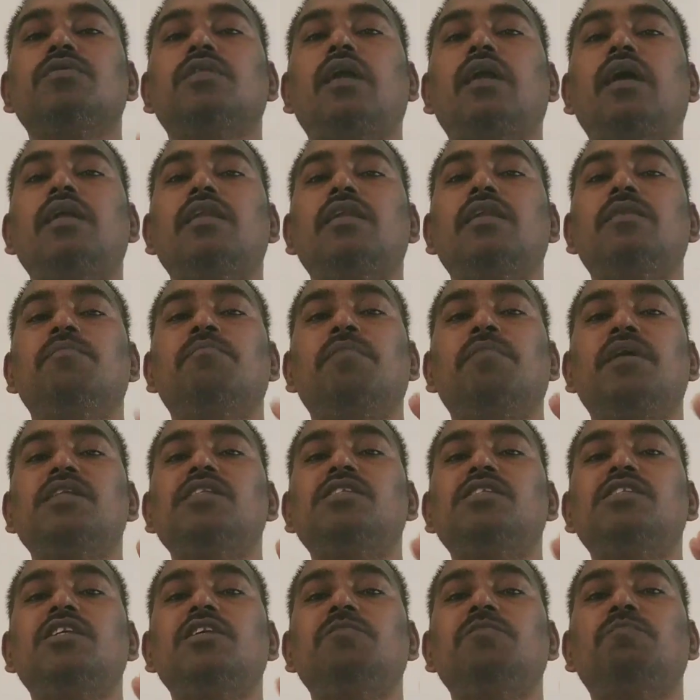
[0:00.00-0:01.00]
దాన్ని
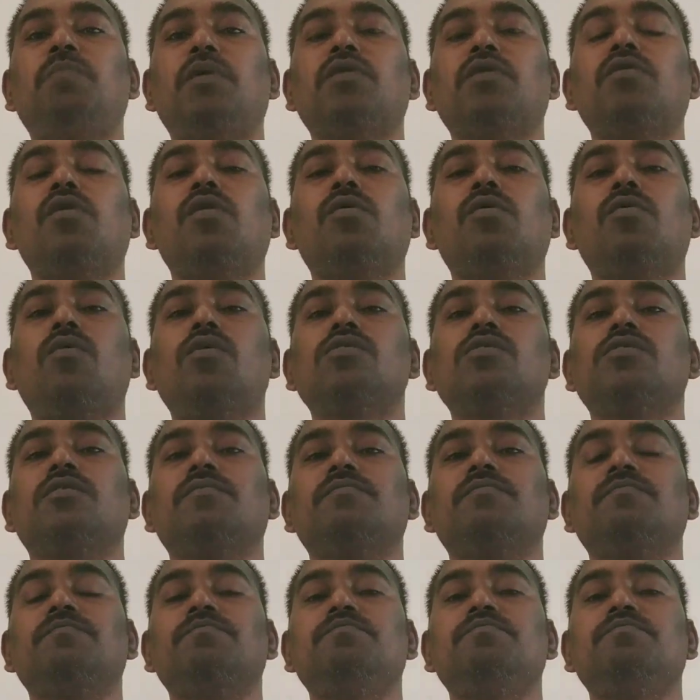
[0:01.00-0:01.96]
మంచి పనుల కోసం